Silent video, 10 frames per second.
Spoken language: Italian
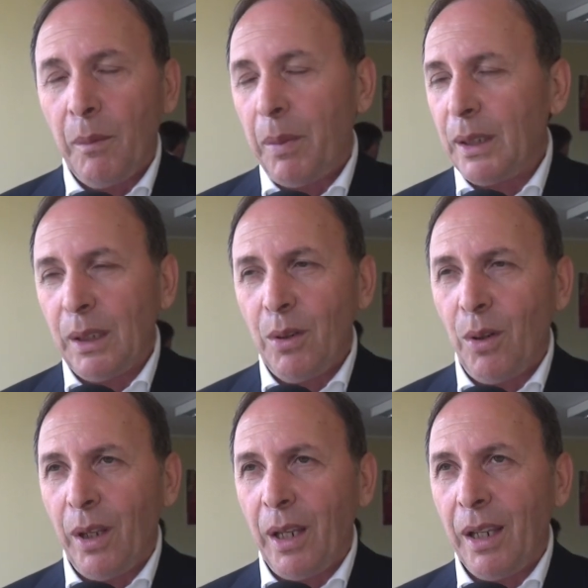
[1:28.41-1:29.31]

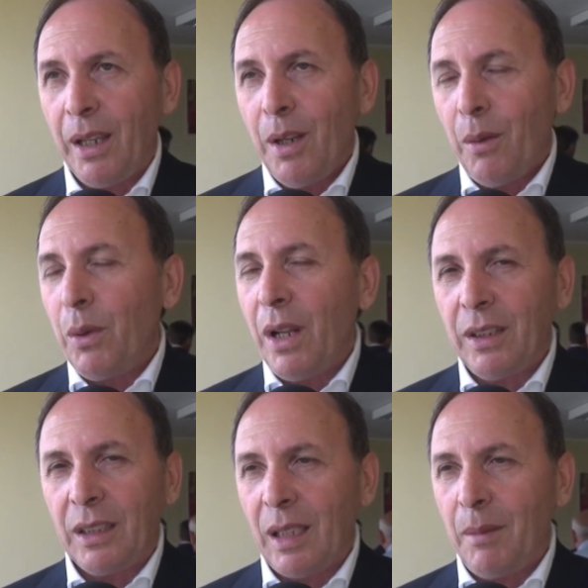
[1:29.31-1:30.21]
Paternò è una
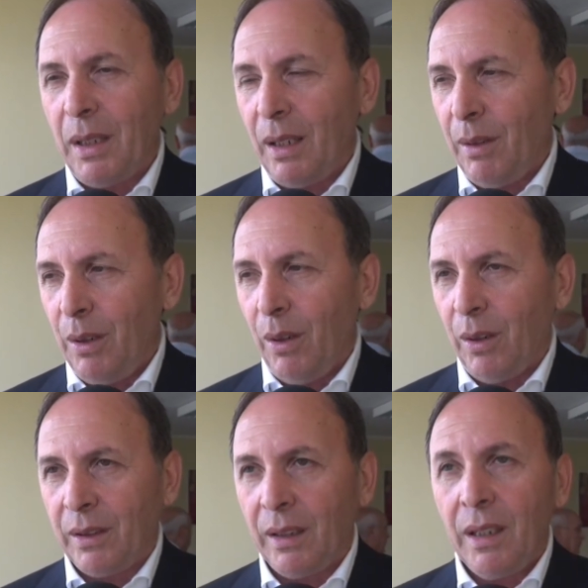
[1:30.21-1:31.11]
città
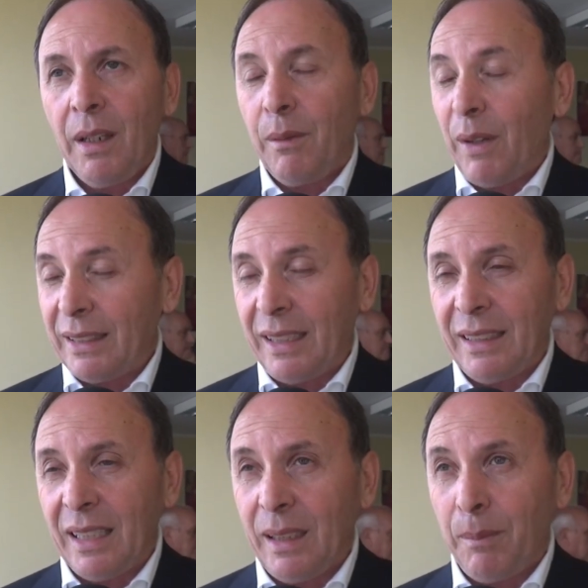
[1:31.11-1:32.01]
meravigliosa, fatta di
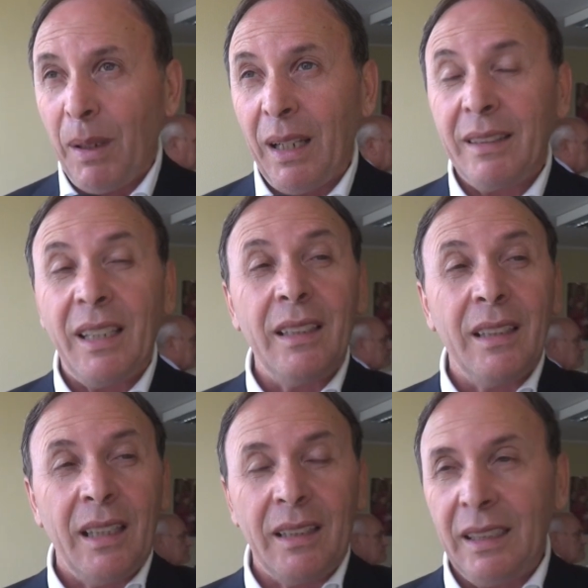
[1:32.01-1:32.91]
tanta bella
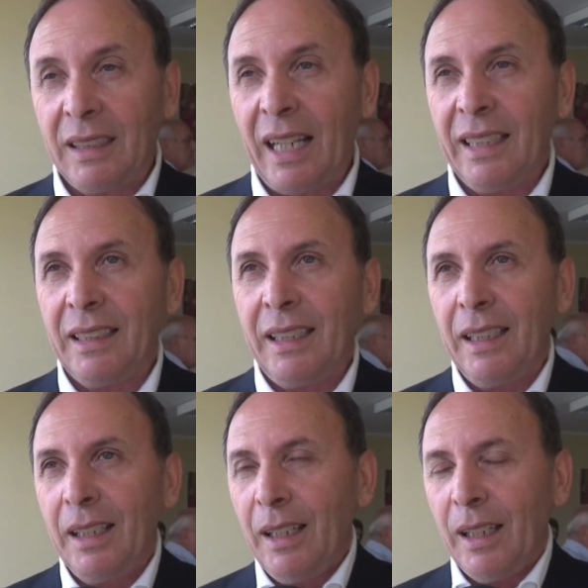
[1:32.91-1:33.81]
gente e di,
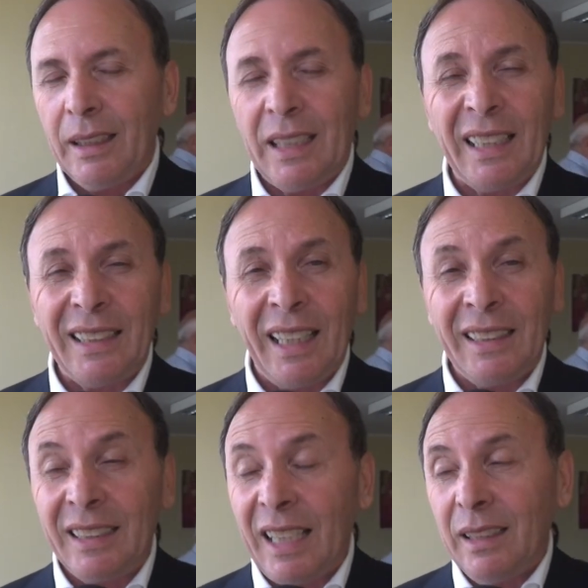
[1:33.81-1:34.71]
tante, e da, e
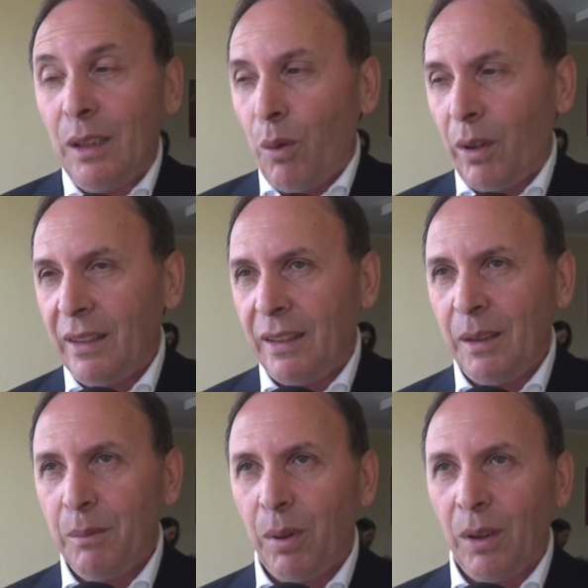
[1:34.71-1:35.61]
di tanti luoghi
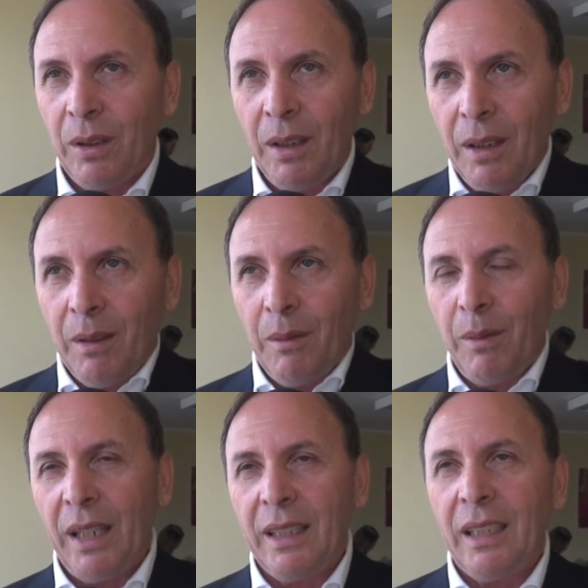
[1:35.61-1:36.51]
simboli,
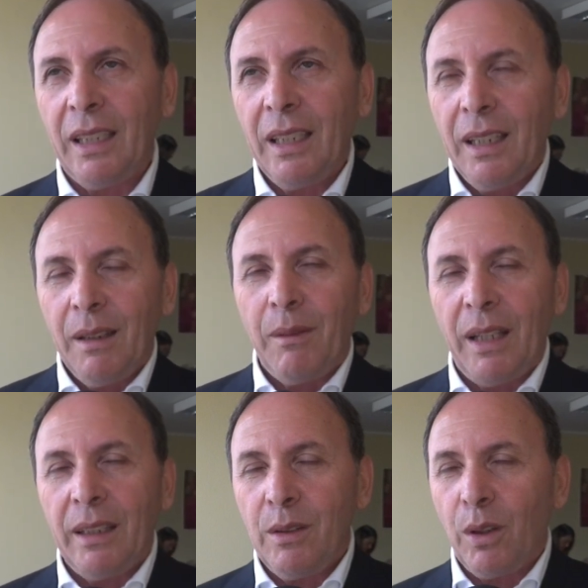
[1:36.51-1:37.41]
vedi,
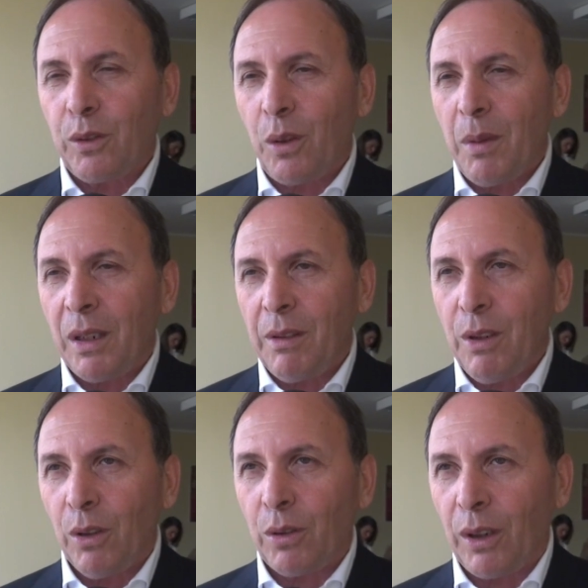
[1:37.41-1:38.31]
vedi il nostro
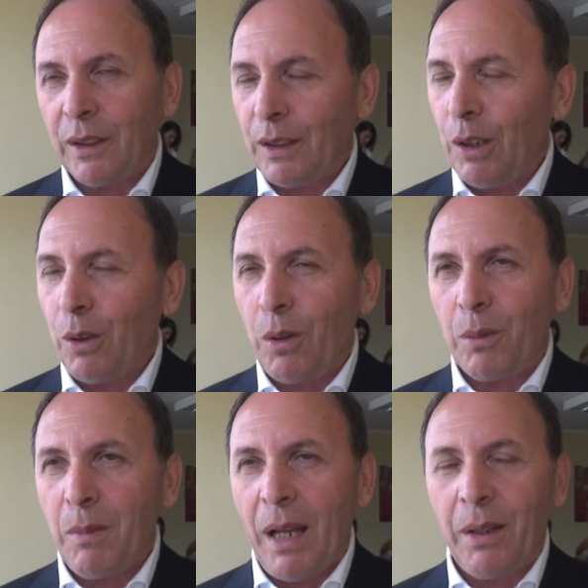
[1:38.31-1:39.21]
meraviglioso Castello
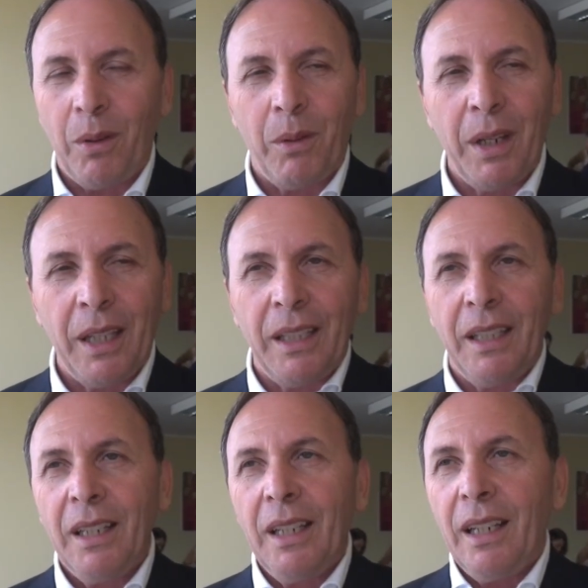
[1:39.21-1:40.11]
Normanno, vedi Monti eh,
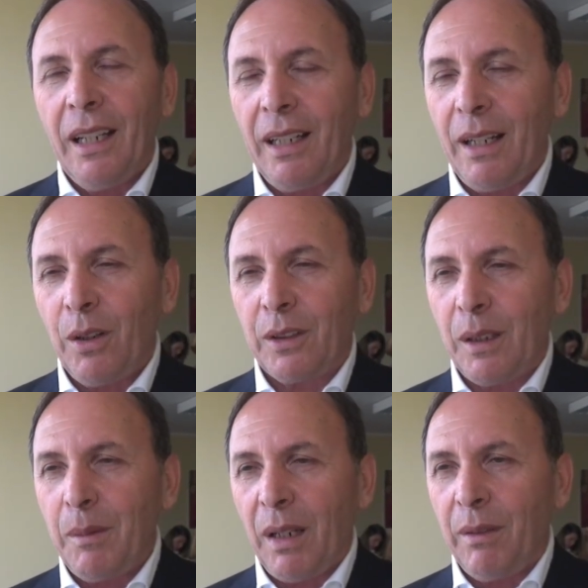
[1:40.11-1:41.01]
e le
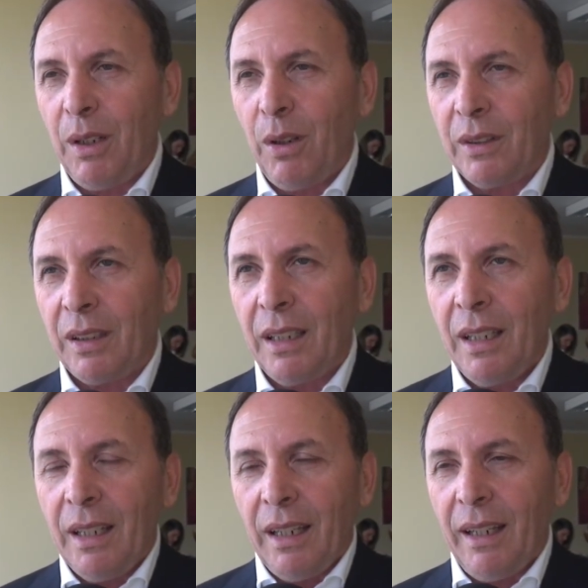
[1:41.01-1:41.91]
nostre meravigliose
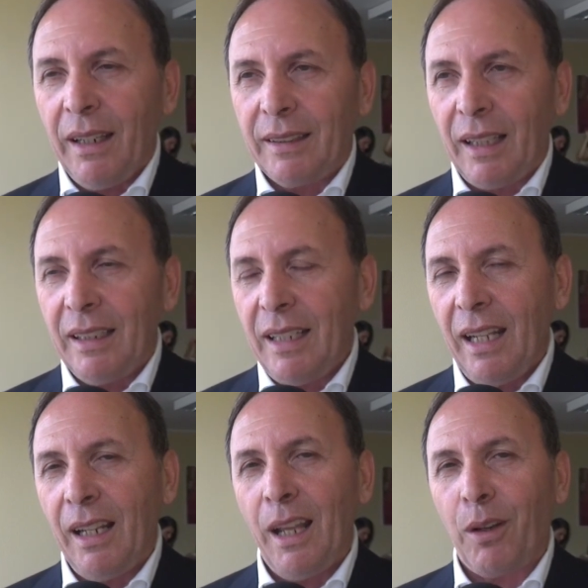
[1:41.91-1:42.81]
eh,
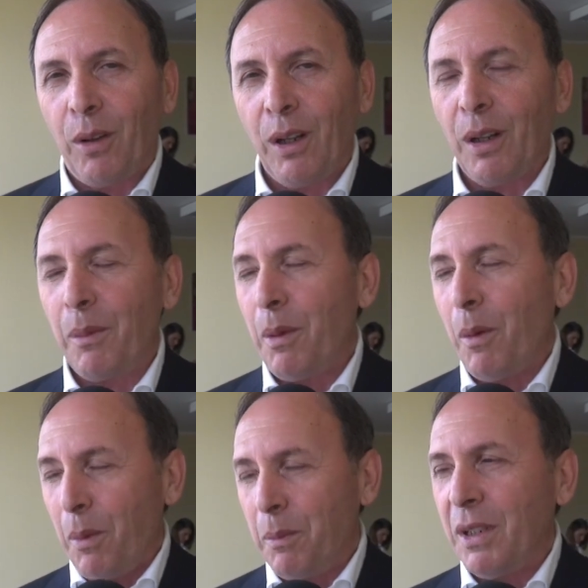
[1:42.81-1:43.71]
salinelle, ecco, la
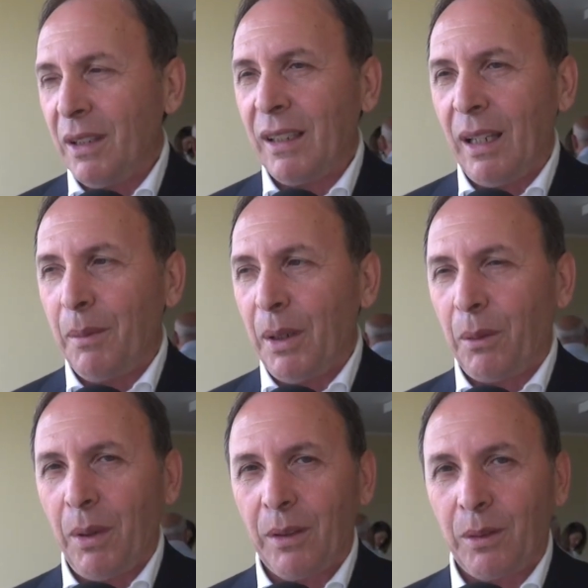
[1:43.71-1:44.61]
dobbiamo pubblicizzare
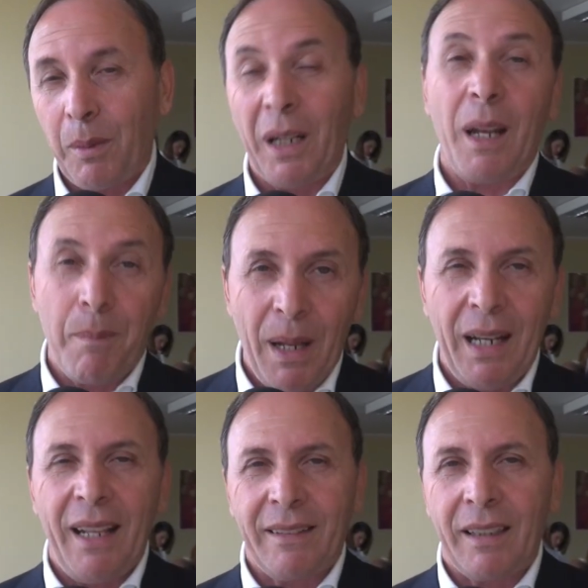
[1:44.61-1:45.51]
per questo, per le
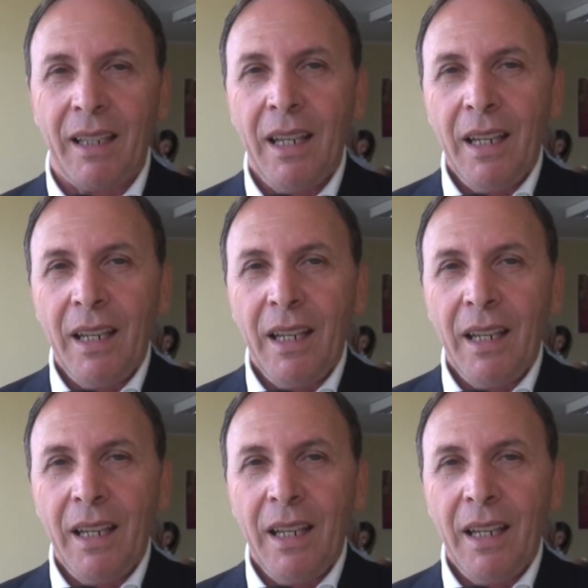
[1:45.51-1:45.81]
bellezze